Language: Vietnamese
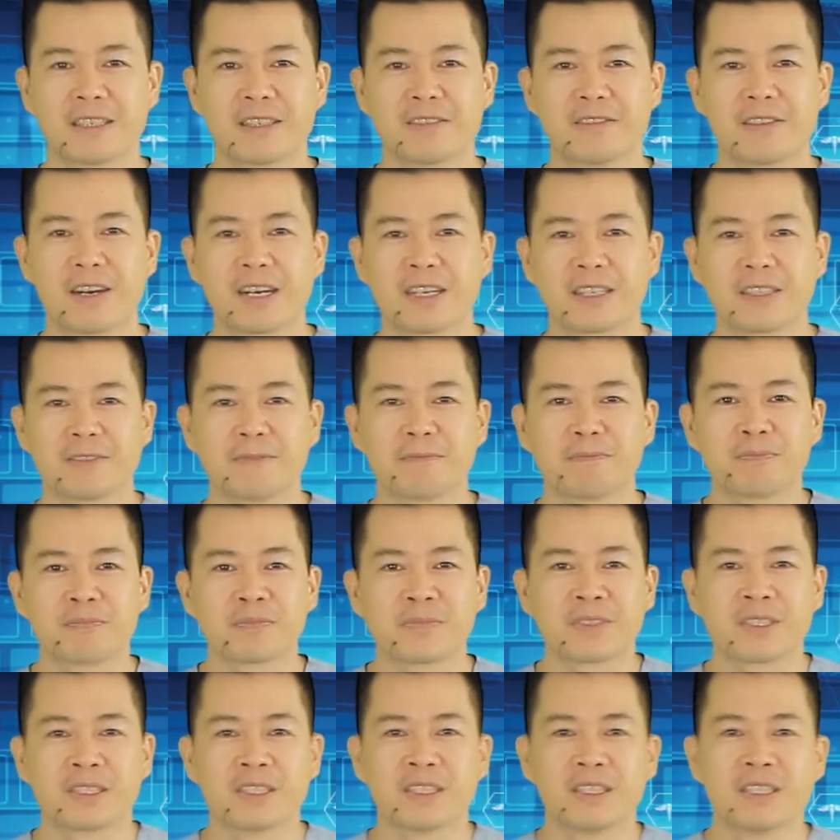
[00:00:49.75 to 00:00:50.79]
Vâng,
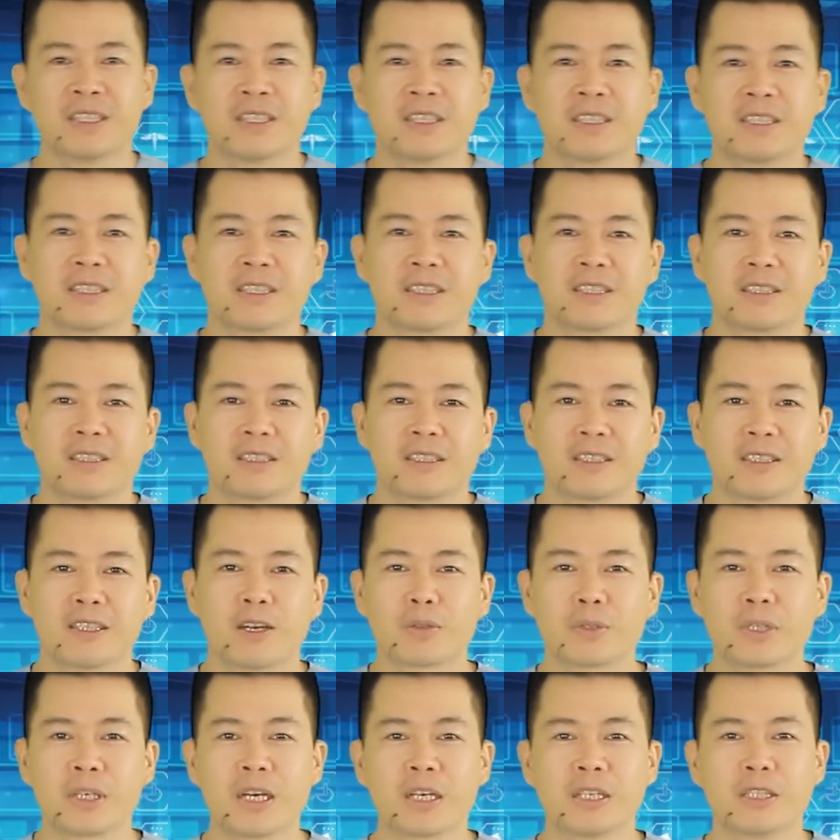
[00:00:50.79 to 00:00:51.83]

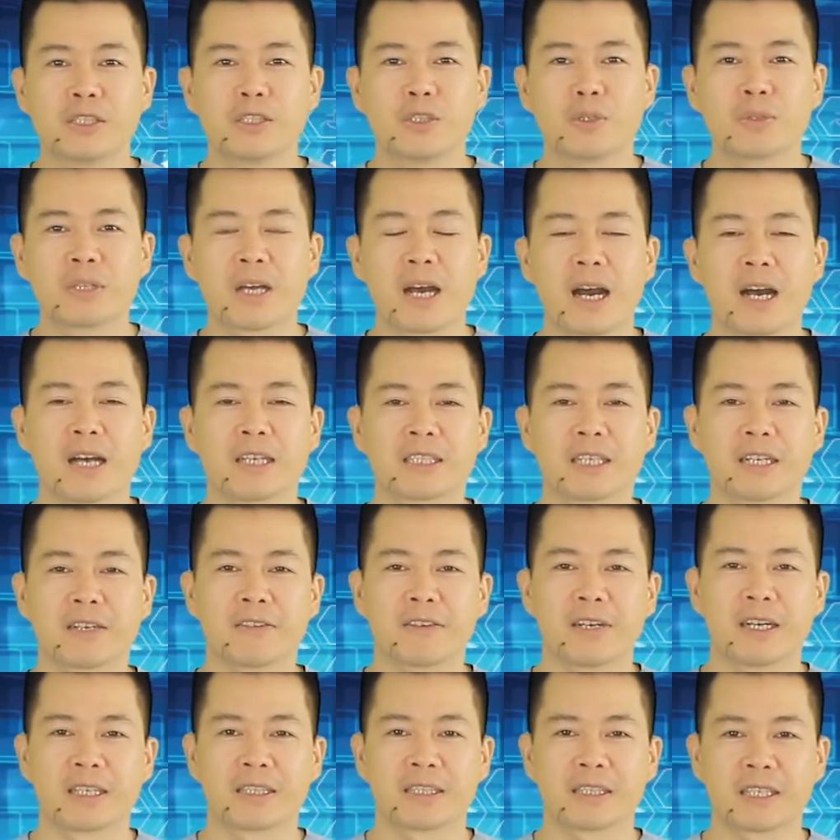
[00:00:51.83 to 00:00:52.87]
đầu tiên chúng ta sẽ
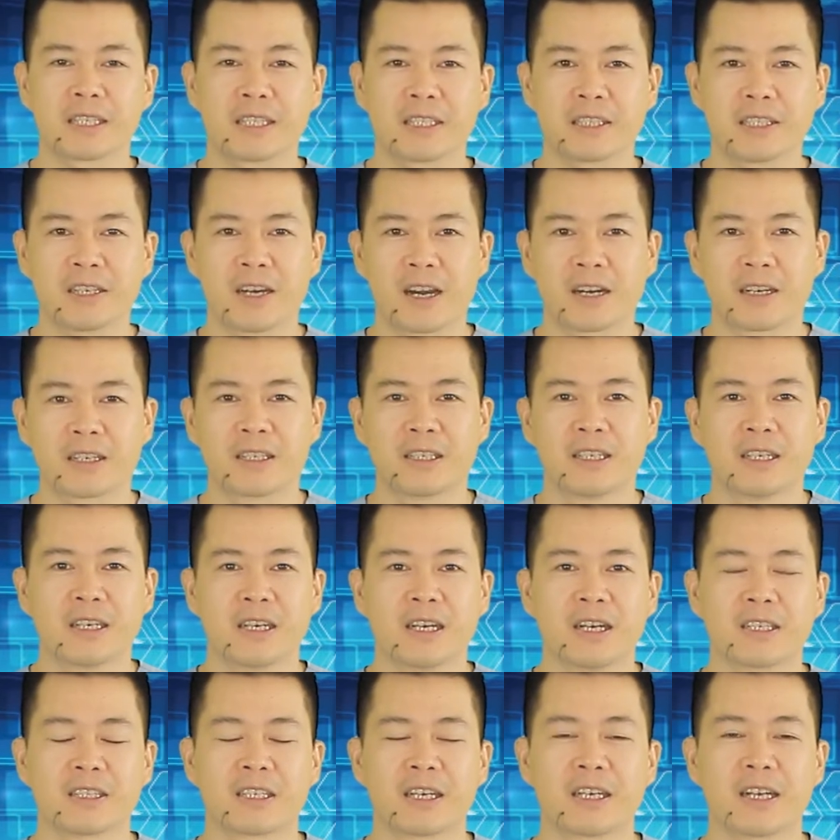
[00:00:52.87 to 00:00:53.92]
phải xác định được
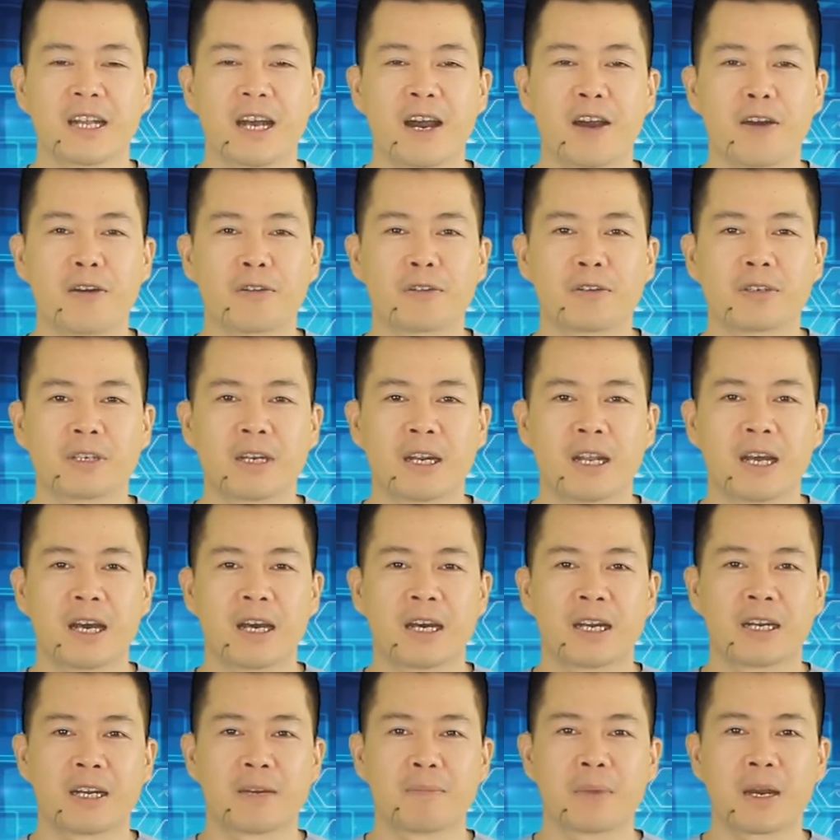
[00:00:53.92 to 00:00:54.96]
à, thế nào
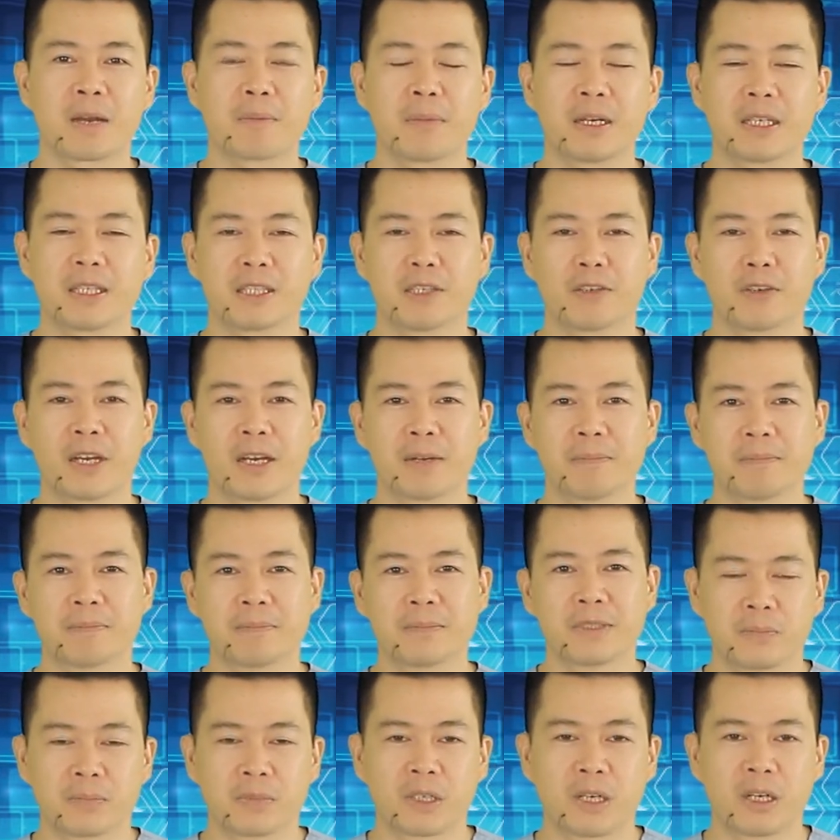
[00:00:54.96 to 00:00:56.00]
là đã mắc bệnh tiểu đêm.
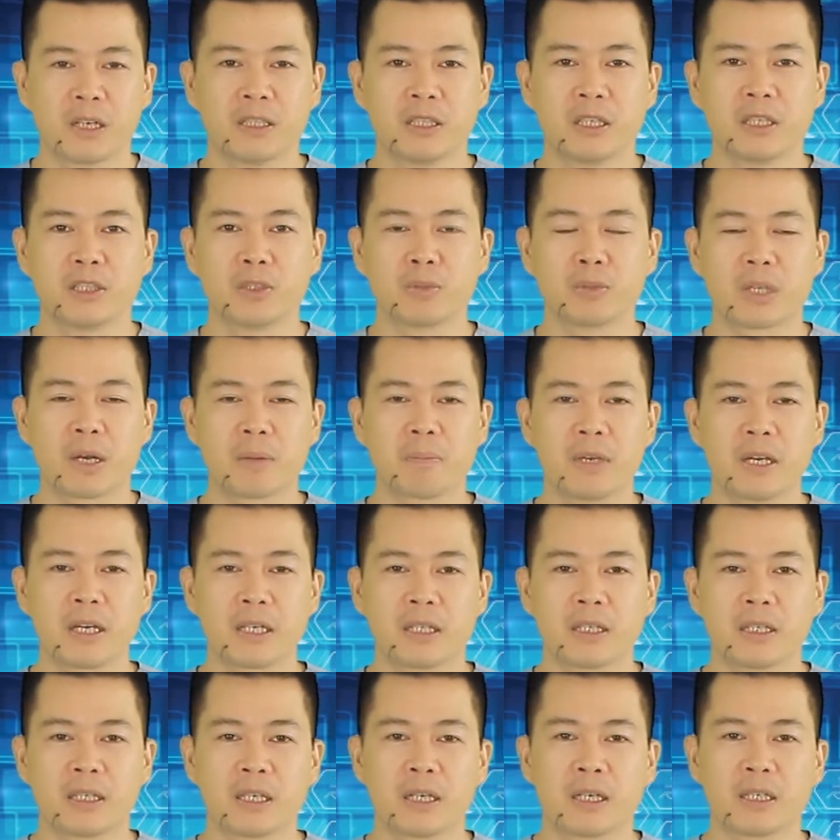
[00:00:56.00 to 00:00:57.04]
À, như chúng ta
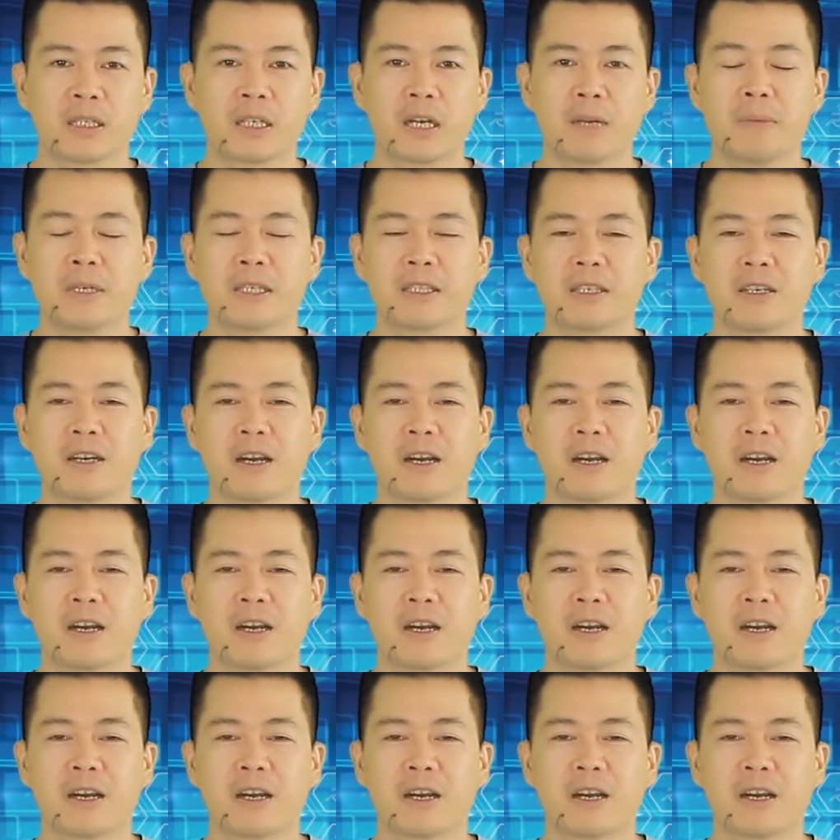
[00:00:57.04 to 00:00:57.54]
biết, người bình